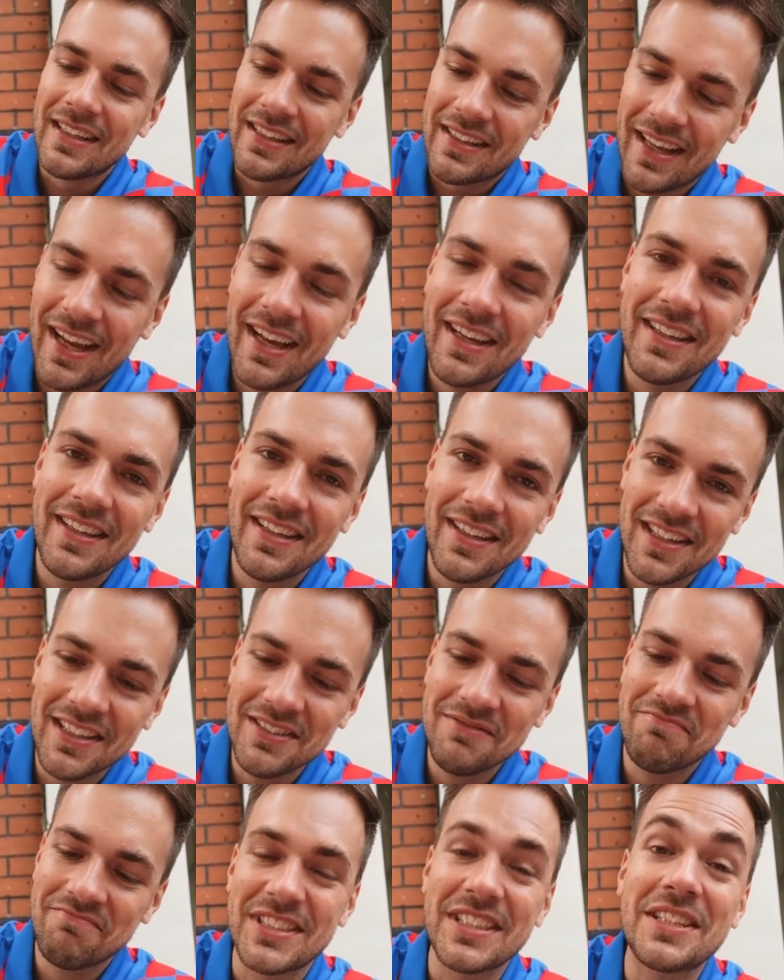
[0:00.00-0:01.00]
der hier
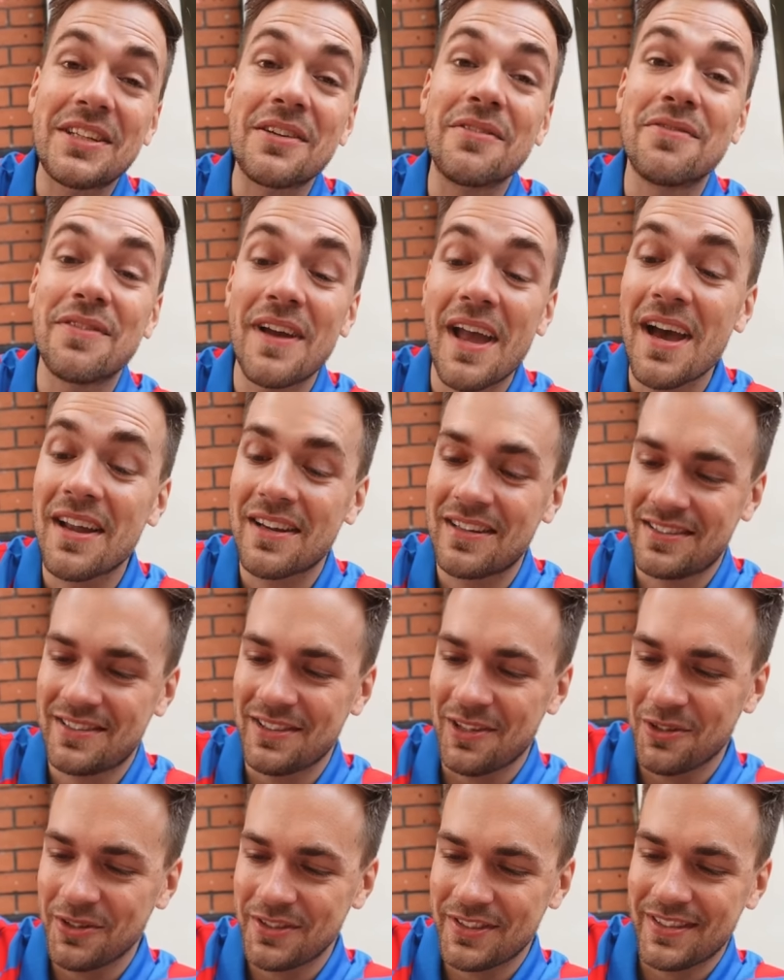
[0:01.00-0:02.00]
sieht gefährlich
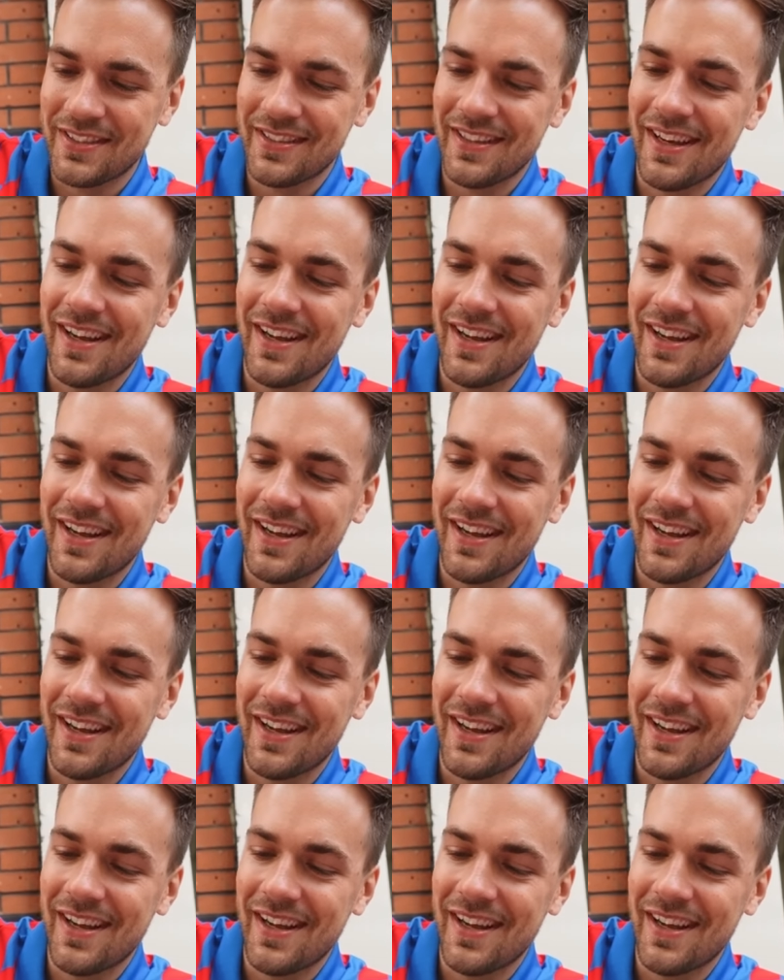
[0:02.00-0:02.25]
aus.